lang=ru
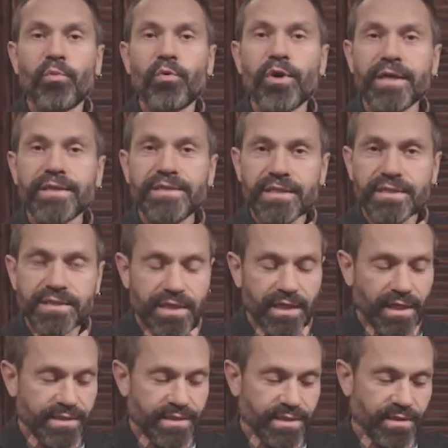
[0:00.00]
«Мой
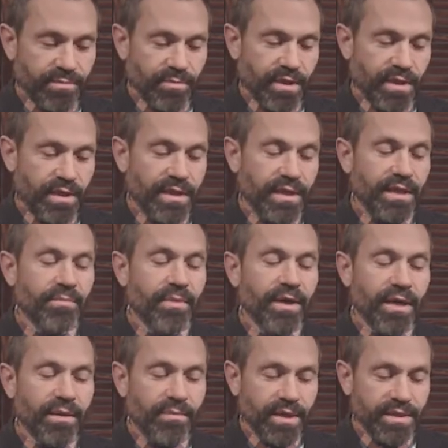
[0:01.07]
отец колотил меня, и
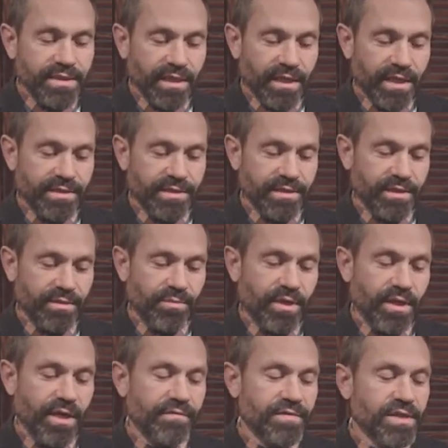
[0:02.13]
моя мать колотила
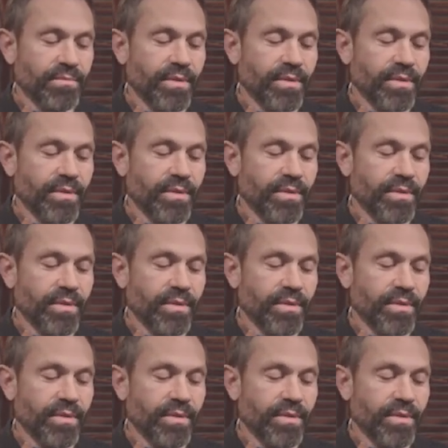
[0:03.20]
меня,